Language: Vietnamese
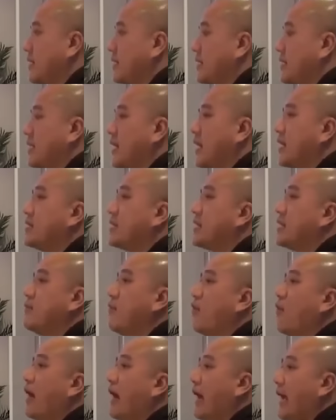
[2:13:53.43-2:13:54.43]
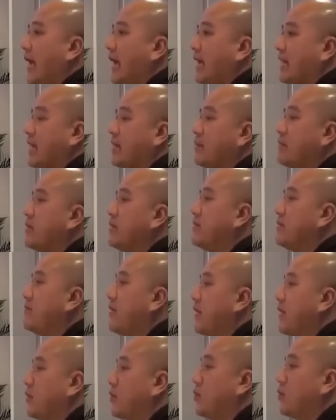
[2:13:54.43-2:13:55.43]
thì đến cái mùa hè thầy mới đi
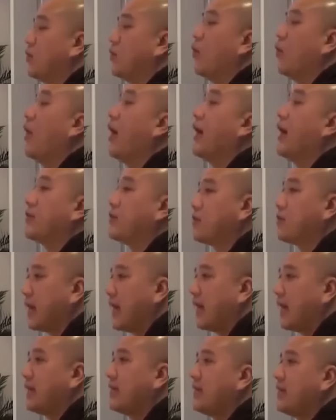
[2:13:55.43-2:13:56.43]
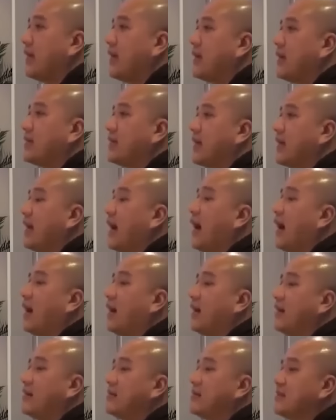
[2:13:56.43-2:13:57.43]
về chùa quê của thầy để thầy
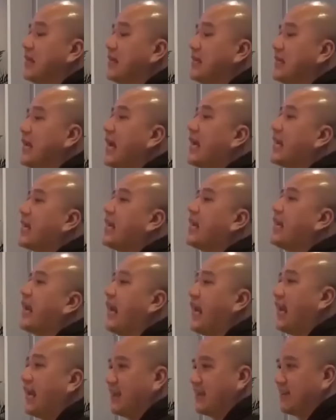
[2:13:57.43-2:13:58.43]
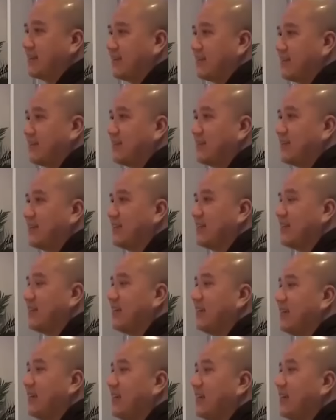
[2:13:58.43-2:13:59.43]
ở nghỉ 2 tháng hè.
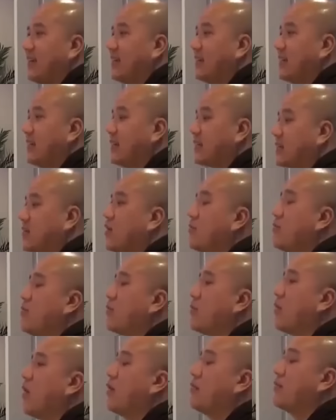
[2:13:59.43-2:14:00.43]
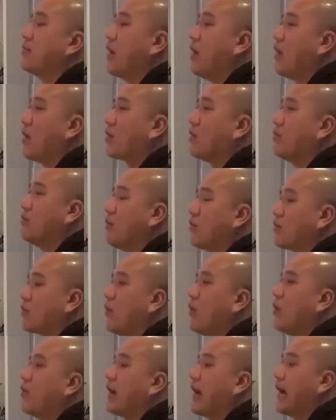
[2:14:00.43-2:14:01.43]
Thì có một hôm nọ, có một
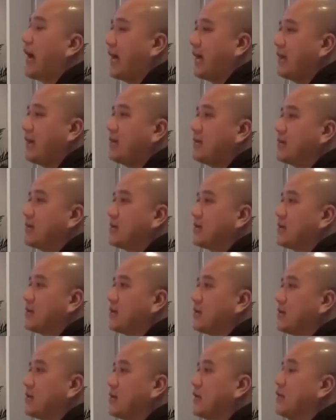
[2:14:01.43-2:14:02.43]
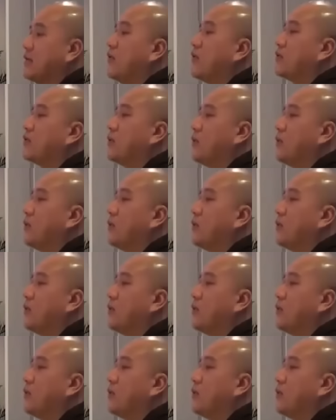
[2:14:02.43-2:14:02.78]
cô gái đi vô